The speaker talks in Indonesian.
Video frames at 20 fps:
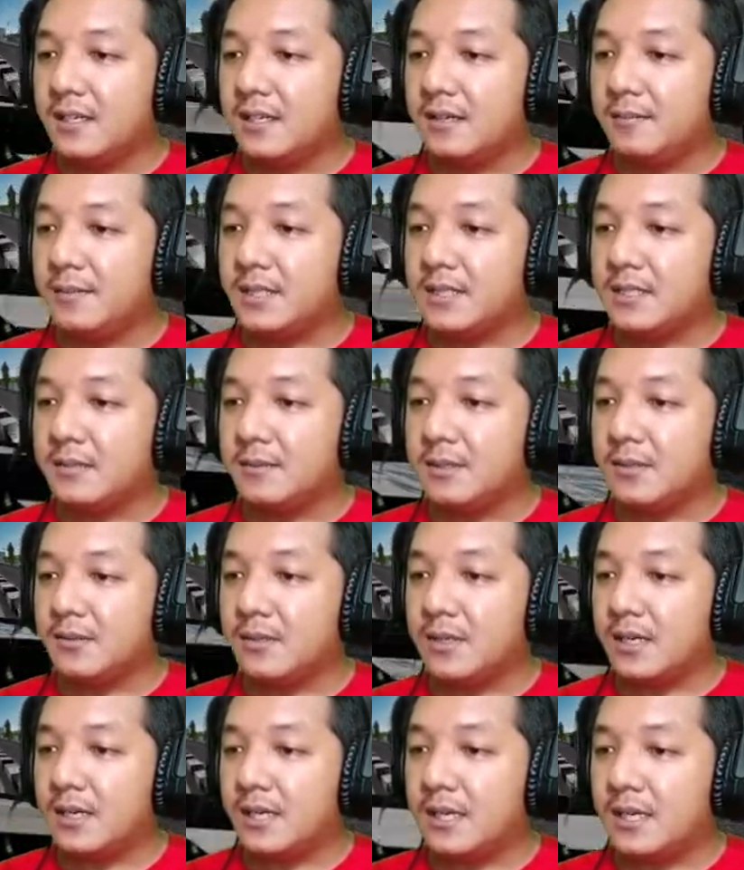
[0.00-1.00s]
uh, masih
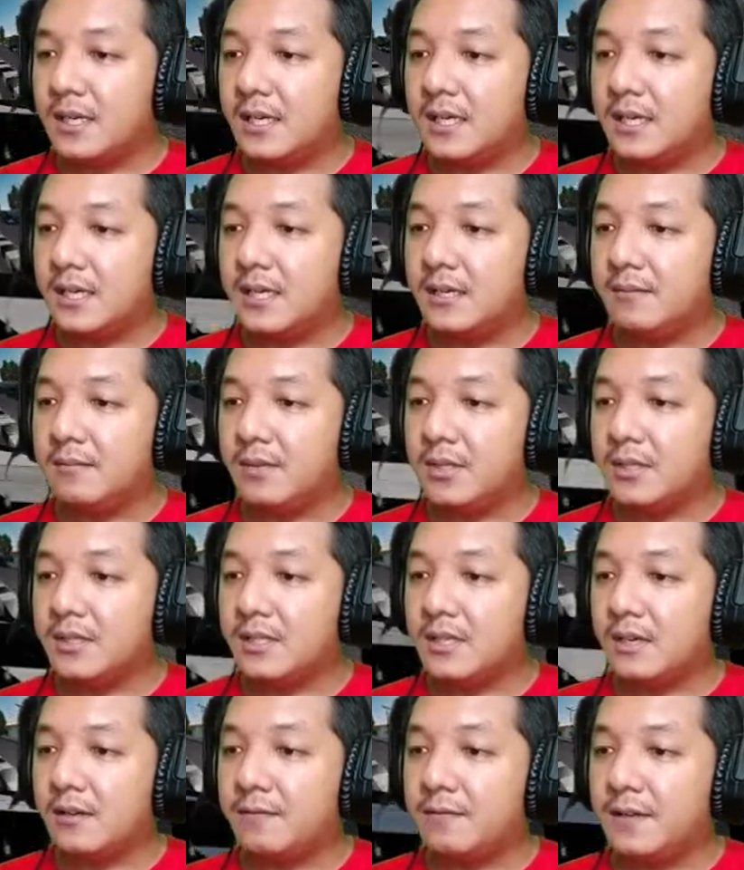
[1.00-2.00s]
menggunakan mode
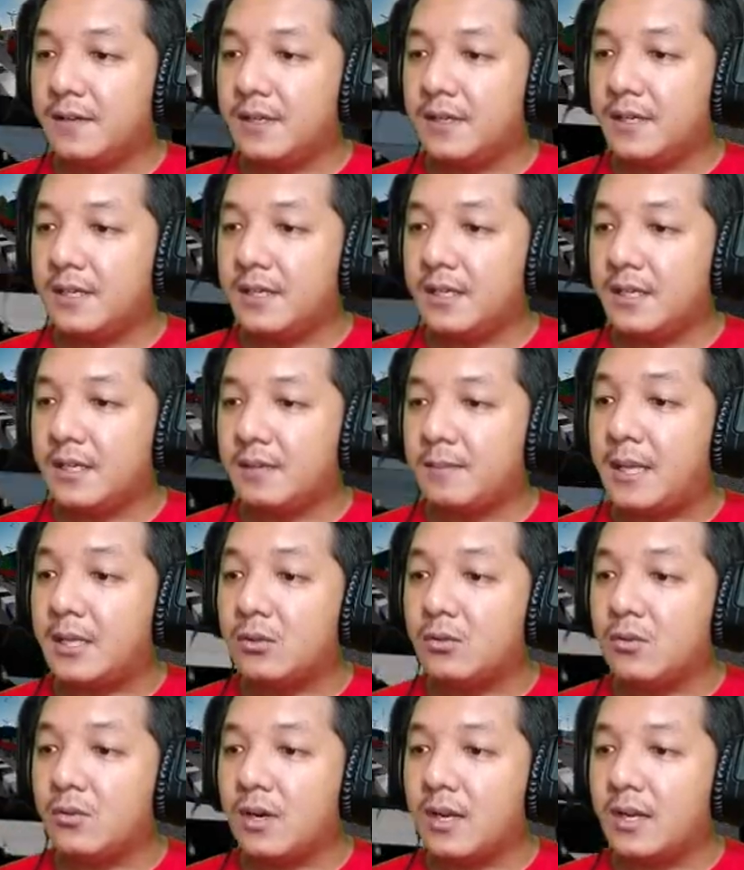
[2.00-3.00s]
traffic
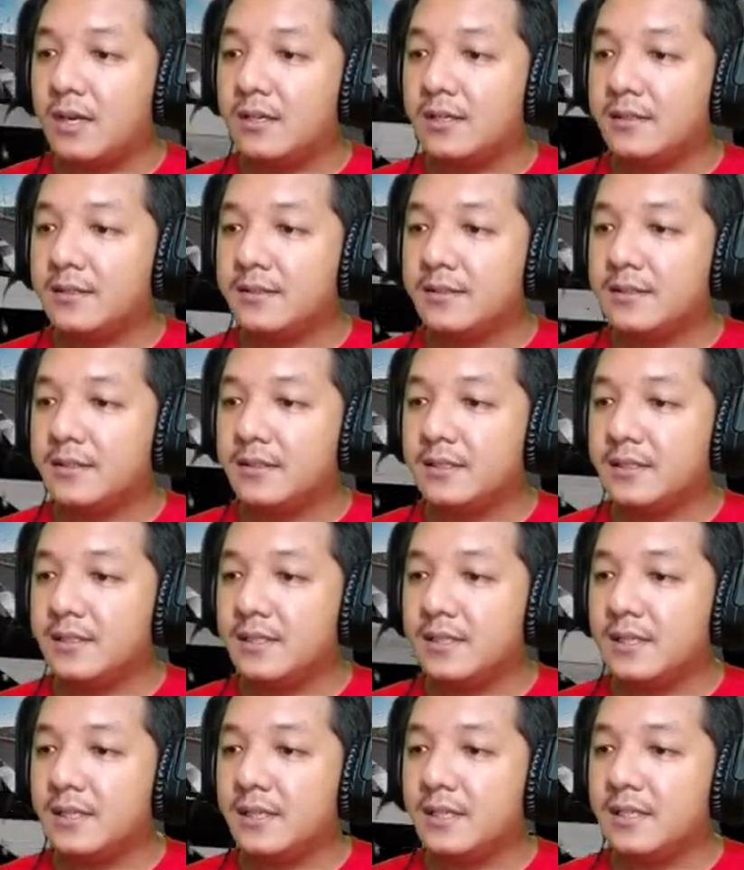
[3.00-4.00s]
Pantura
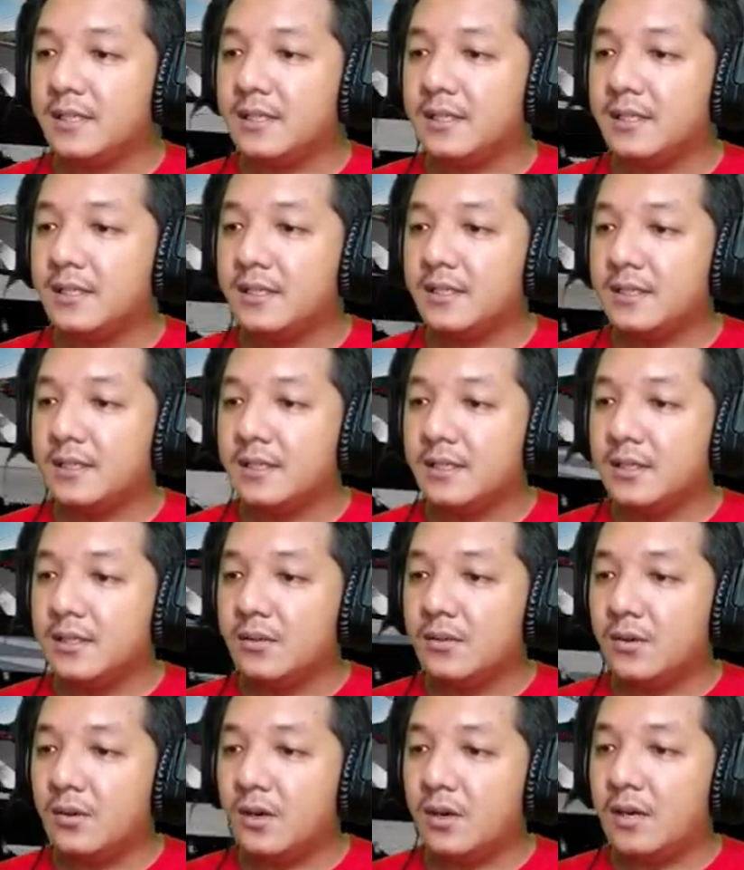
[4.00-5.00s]
ya.
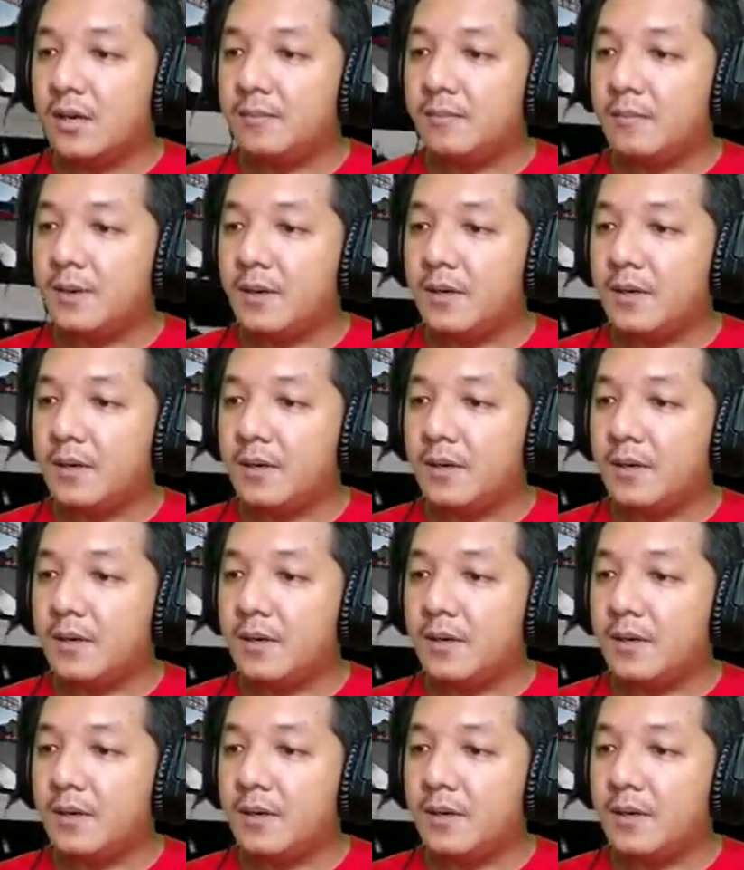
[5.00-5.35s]
Wah,